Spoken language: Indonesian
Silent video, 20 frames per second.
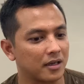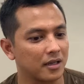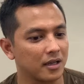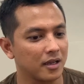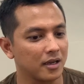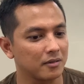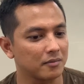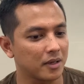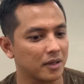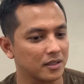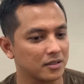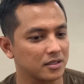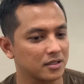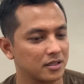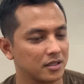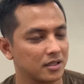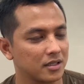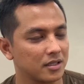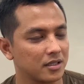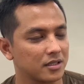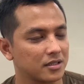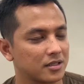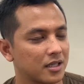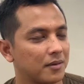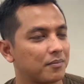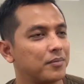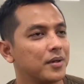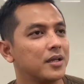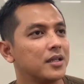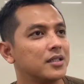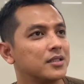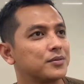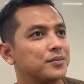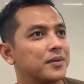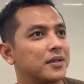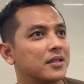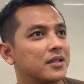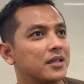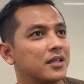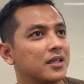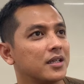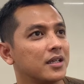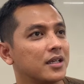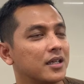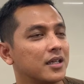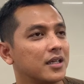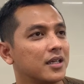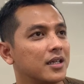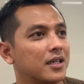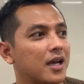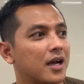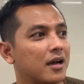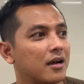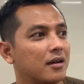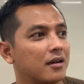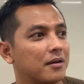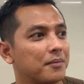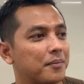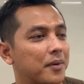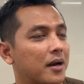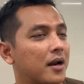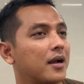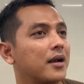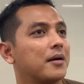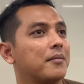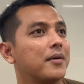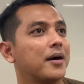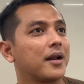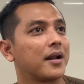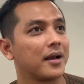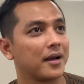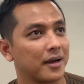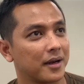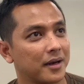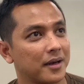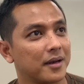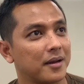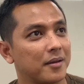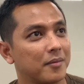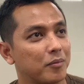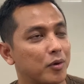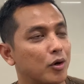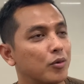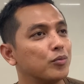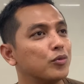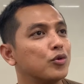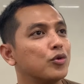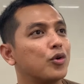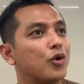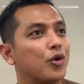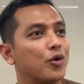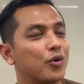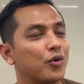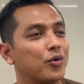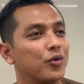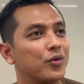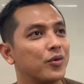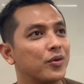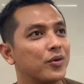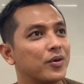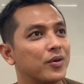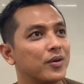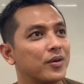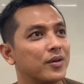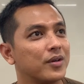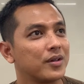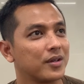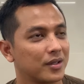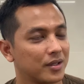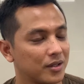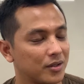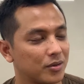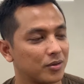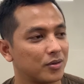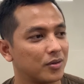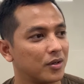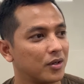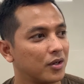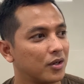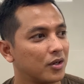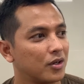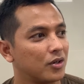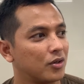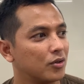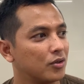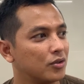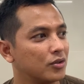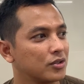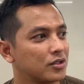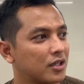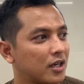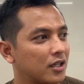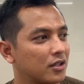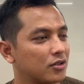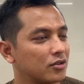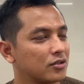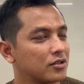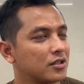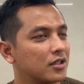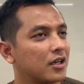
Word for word: Ini masih stabil, tapi yang kemarin belum turun. Berapa? Belum 130.